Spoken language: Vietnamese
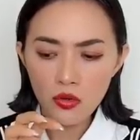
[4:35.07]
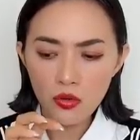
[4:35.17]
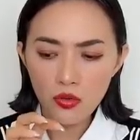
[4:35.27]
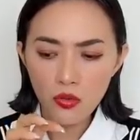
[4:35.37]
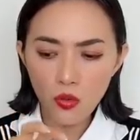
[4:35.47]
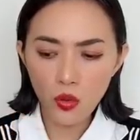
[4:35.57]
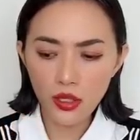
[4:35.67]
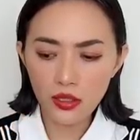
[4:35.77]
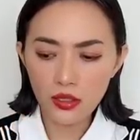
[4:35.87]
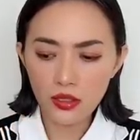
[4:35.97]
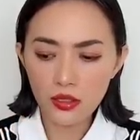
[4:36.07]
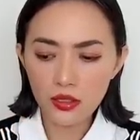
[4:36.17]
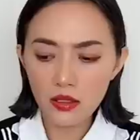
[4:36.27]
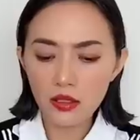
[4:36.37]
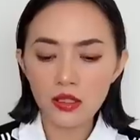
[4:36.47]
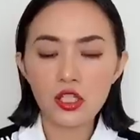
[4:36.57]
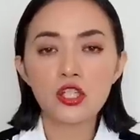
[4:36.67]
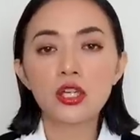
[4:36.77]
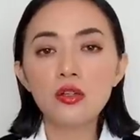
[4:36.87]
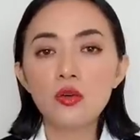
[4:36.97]
nguồn
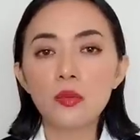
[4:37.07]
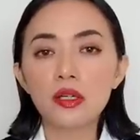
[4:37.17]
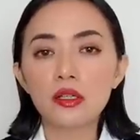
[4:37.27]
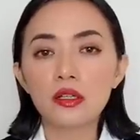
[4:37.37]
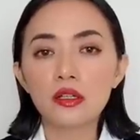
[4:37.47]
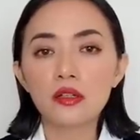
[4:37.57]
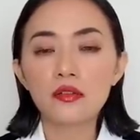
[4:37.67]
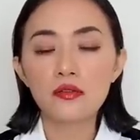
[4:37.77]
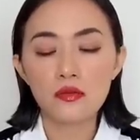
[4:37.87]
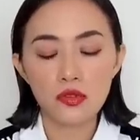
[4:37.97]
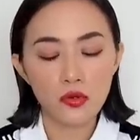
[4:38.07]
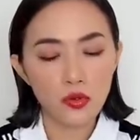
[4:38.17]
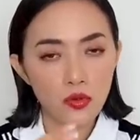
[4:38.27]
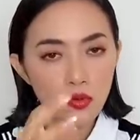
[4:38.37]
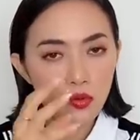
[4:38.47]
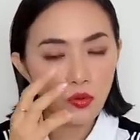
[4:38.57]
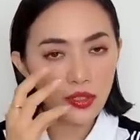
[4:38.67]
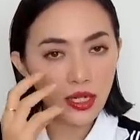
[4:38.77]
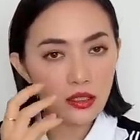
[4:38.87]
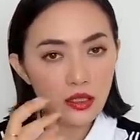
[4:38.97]
chính của mình nguồn
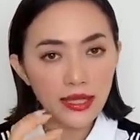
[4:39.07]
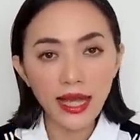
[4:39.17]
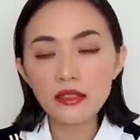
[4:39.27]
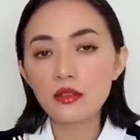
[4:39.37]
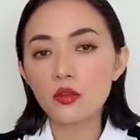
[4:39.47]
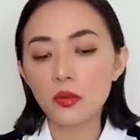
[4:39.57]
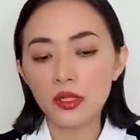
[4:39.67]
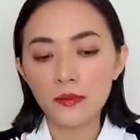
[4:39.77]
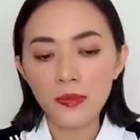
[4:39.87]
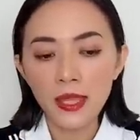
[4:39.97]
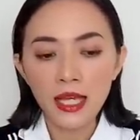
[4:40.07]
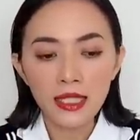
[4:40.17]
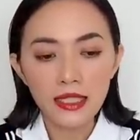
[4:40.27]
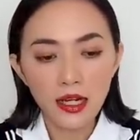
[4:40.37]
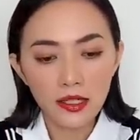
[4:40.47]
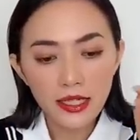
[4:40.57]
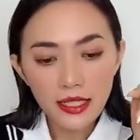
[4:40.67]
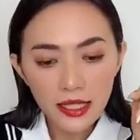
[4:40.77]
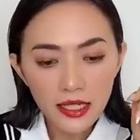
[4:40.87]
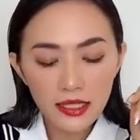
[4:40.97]
năng lượng cá nhân của mình thì ở
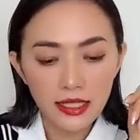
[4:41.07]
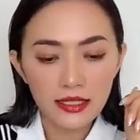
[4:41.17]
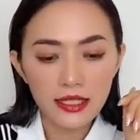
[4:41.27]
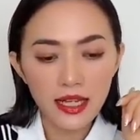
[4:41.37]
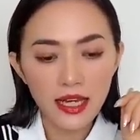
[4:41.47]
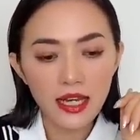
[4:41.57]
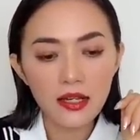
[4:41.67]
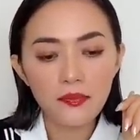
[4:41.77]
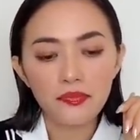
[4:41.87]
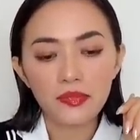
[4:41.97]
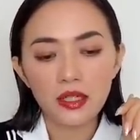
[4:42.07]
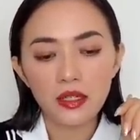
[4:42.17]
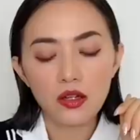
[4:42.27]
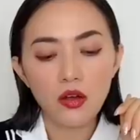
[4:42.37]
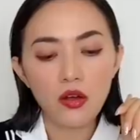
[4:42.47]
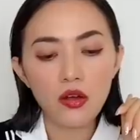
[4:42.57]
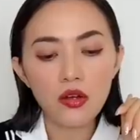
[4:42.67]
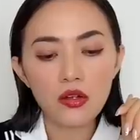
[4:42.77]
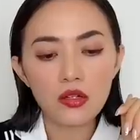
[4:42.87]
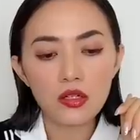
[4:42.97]
đây á, là Tina
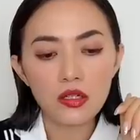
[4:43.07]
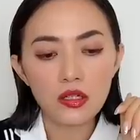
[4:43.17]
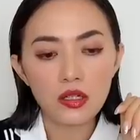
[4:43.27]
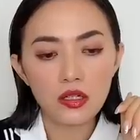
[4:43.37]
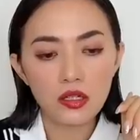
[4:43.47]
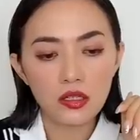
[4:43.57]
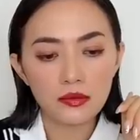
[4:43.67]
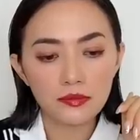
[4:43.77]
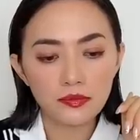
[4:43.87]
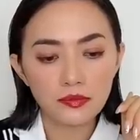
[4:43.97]
có uh,